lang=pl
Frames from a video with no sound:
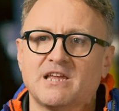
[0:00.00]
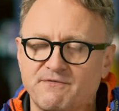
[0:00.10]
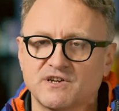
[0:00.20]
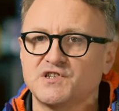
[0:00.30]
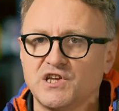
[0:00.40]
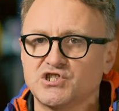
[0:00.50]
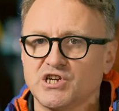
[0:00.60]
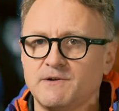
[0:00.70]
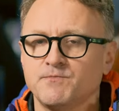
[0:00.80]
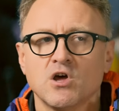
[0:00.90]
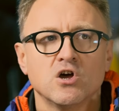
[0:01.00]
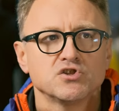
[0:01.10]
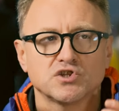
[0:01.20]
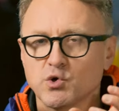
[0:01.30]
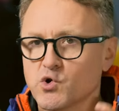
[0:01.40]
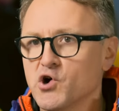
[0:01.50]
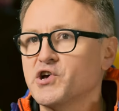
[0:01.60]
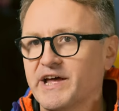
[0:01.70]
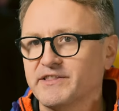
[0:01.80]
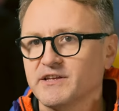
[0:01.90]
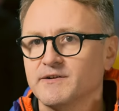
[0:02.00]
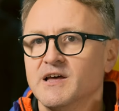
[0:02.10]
najważniejsze, to są konkrety.